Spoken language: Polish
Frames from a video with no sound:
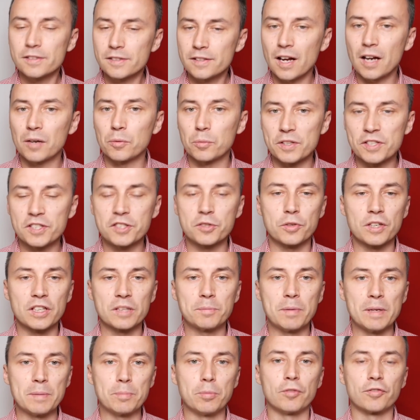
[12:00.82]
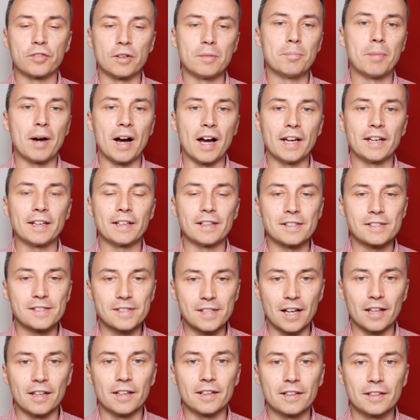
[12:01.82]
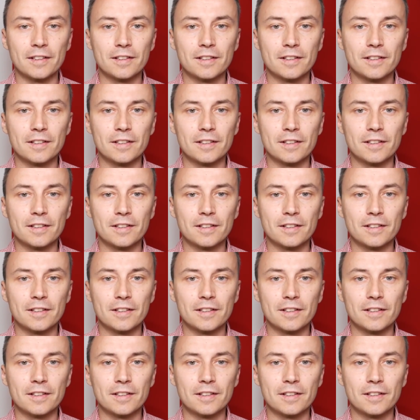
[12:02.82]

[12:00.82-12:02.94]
niezaszczepionym tego nie wyklucza.